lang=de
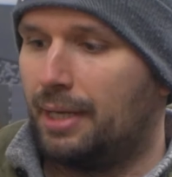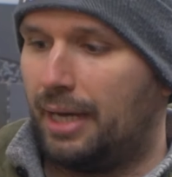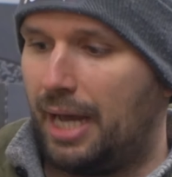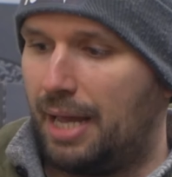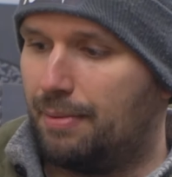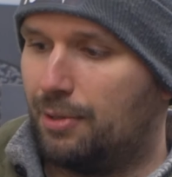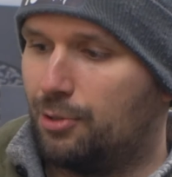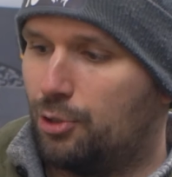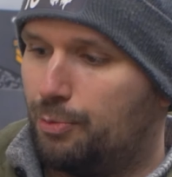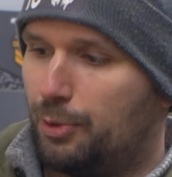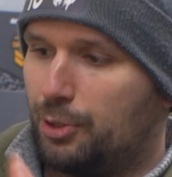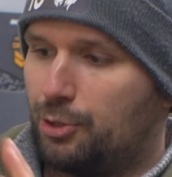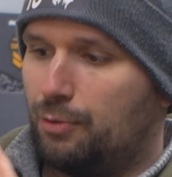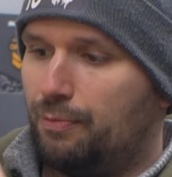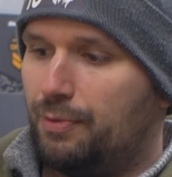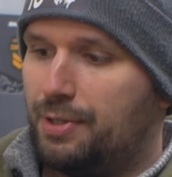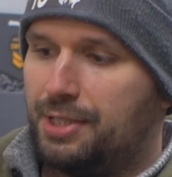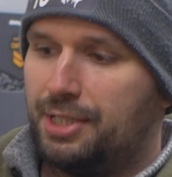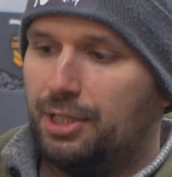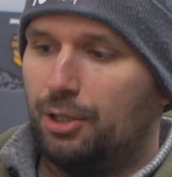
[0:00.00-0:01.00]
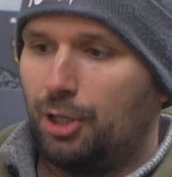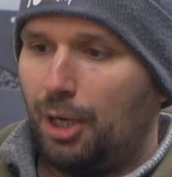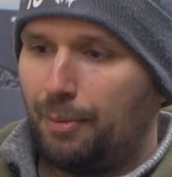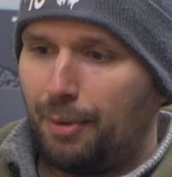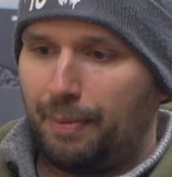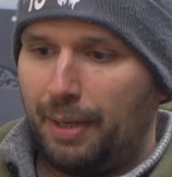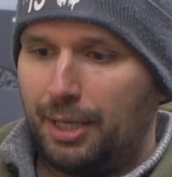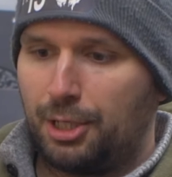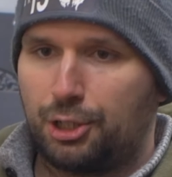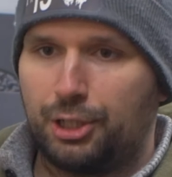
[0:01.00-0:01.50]
Einmal super zum Visier und
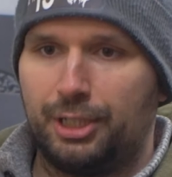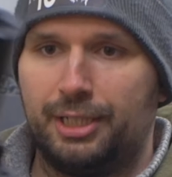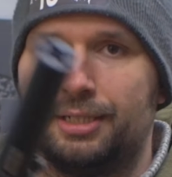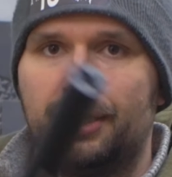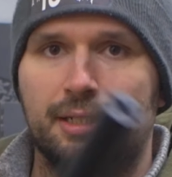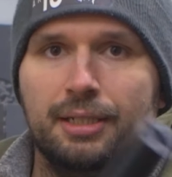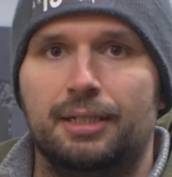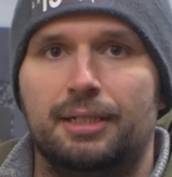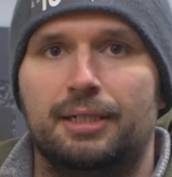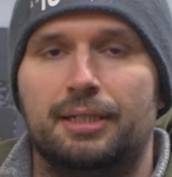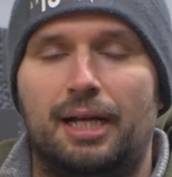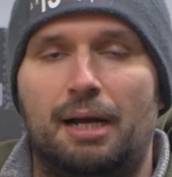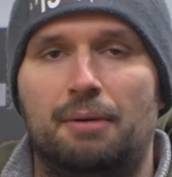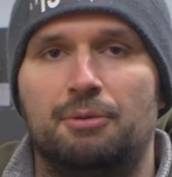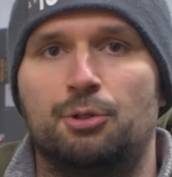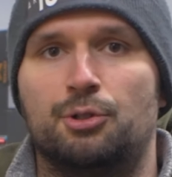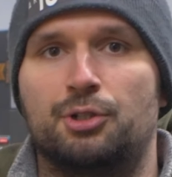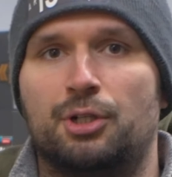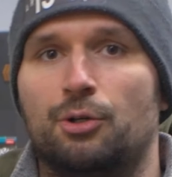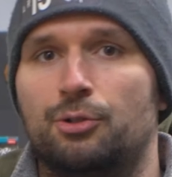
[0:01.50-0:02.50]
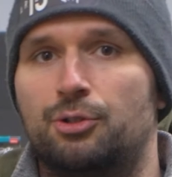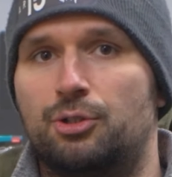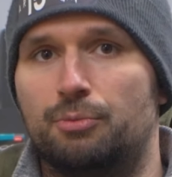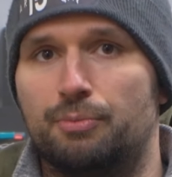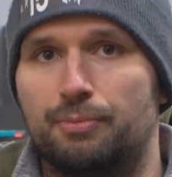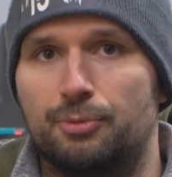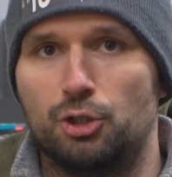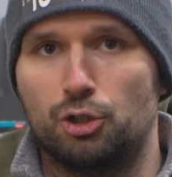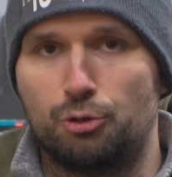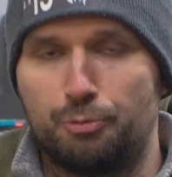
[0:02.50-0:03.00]
Hop-Up einstellen, aber natürlich auch
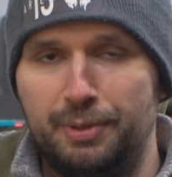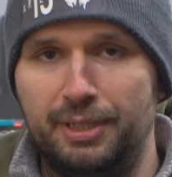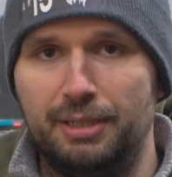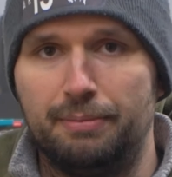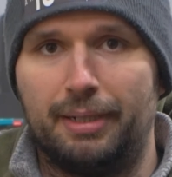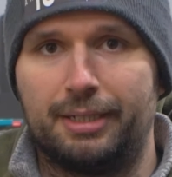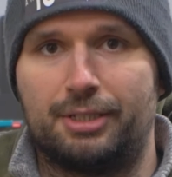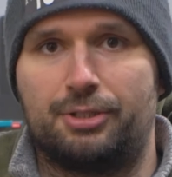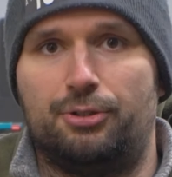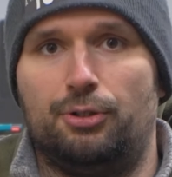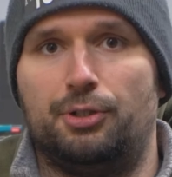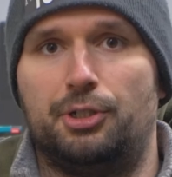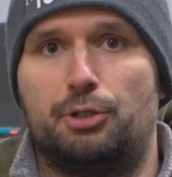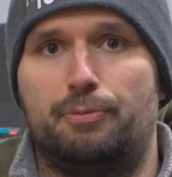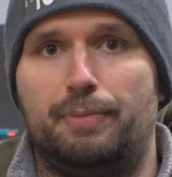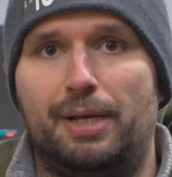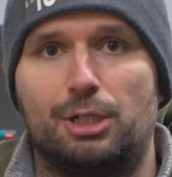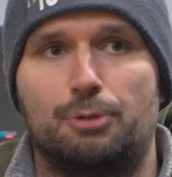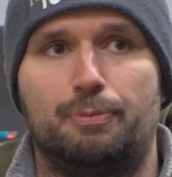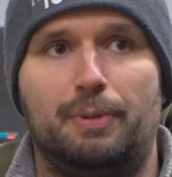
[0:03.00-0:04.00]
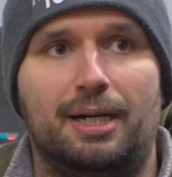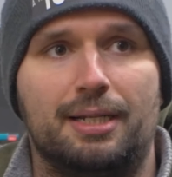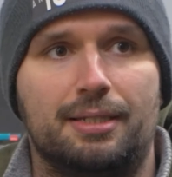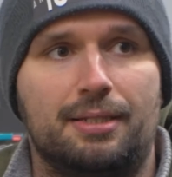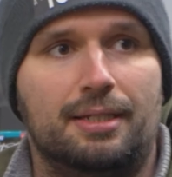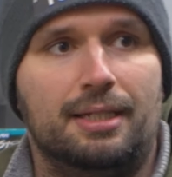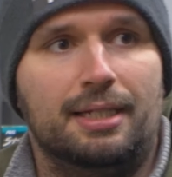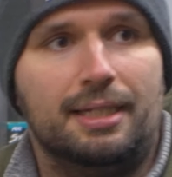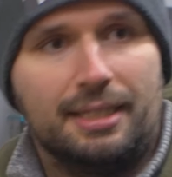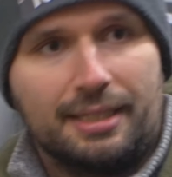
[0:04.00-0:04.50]
zum Spielen macht es deutlich mehr Spaß,